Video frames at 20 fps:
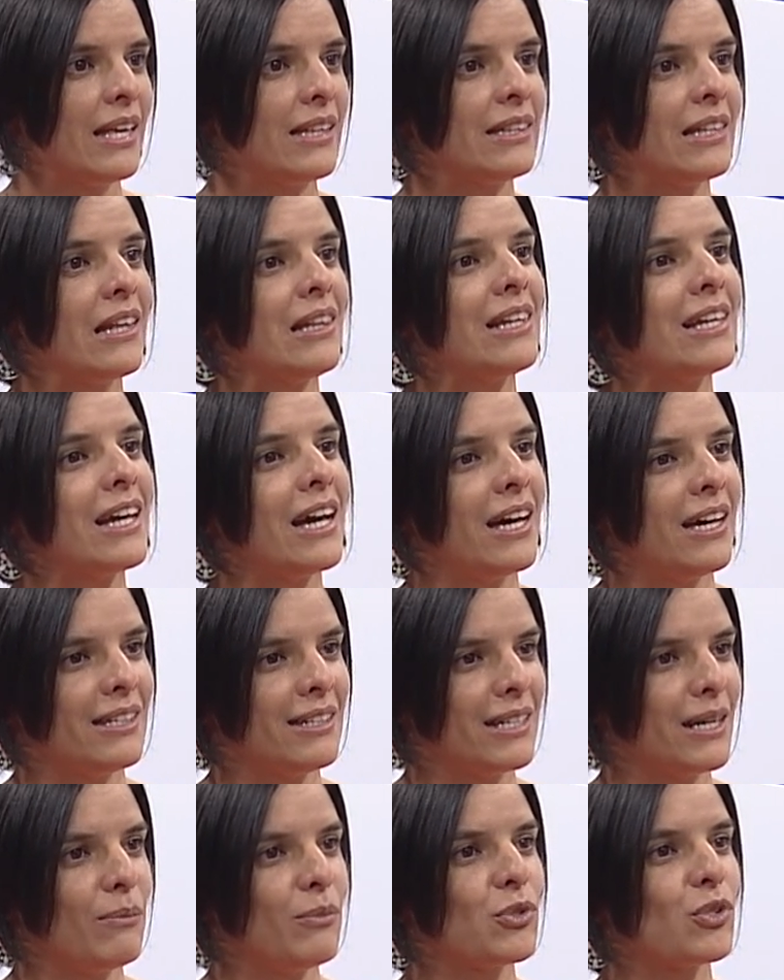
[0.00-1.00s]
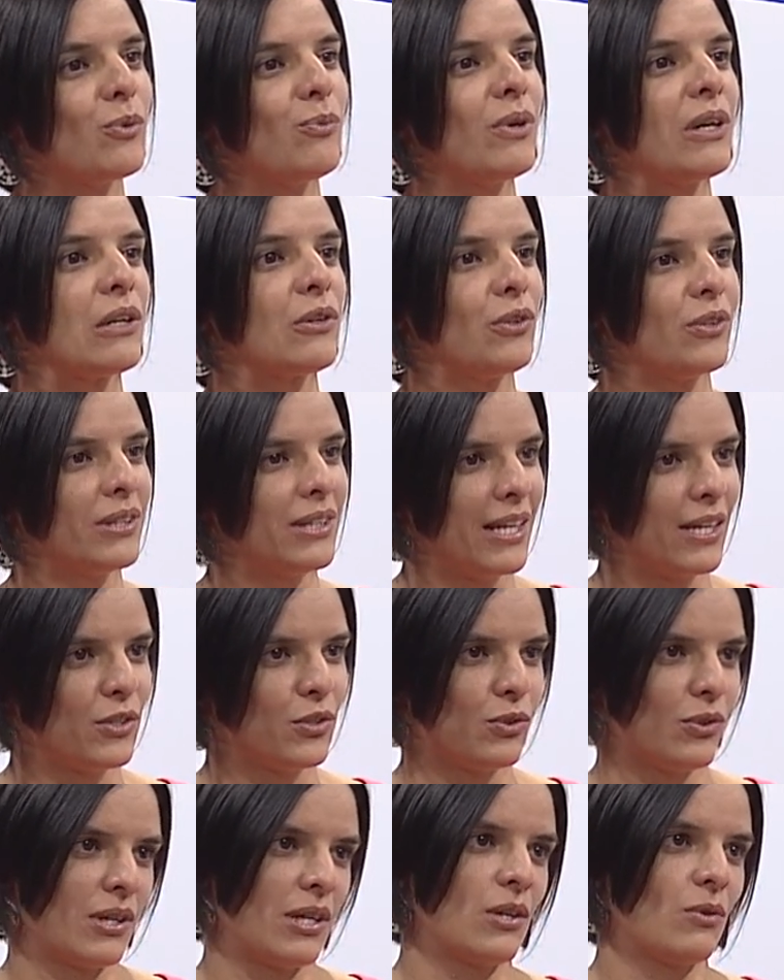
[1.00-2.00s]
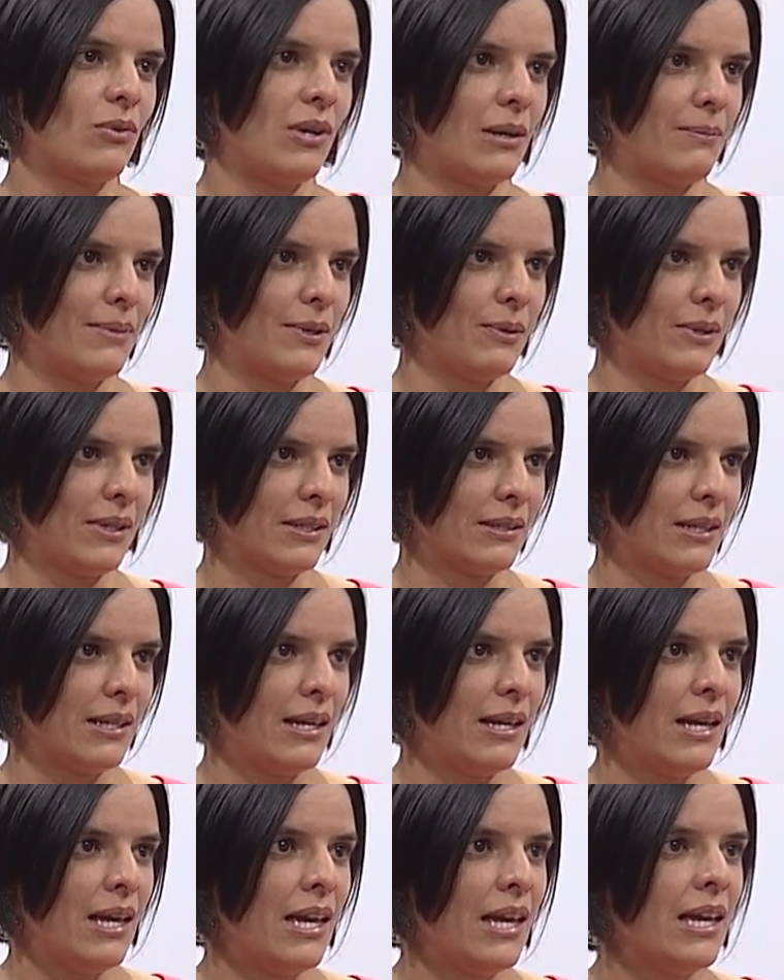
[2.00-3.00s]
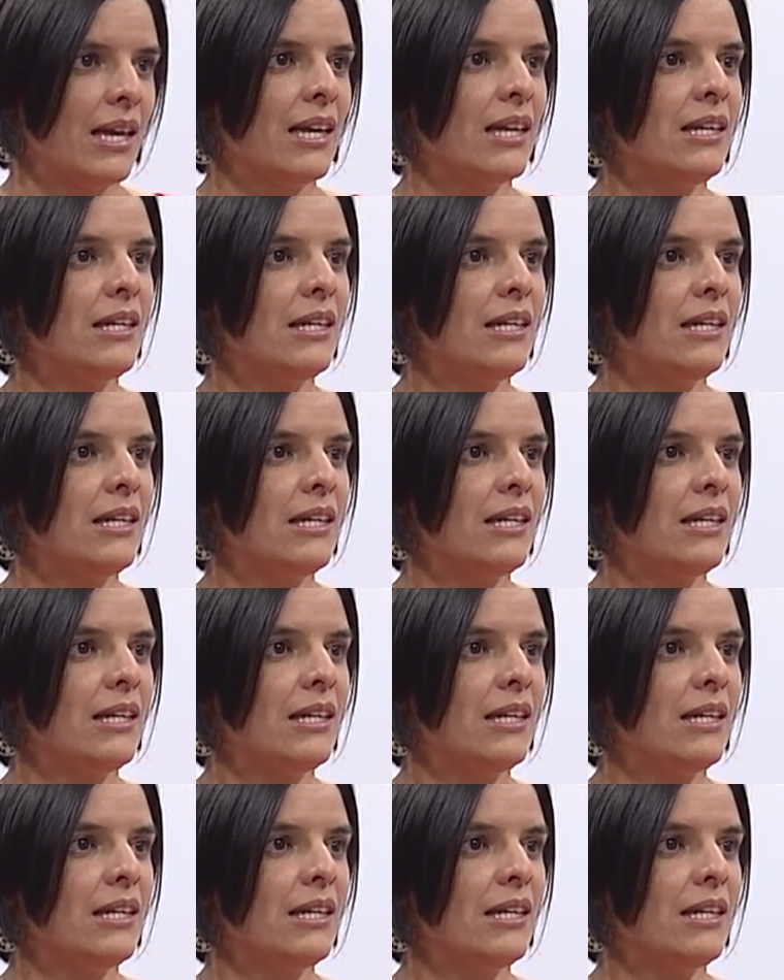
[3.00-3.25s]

desligadas, digamos, como del contexto en el cual viven. Correcto.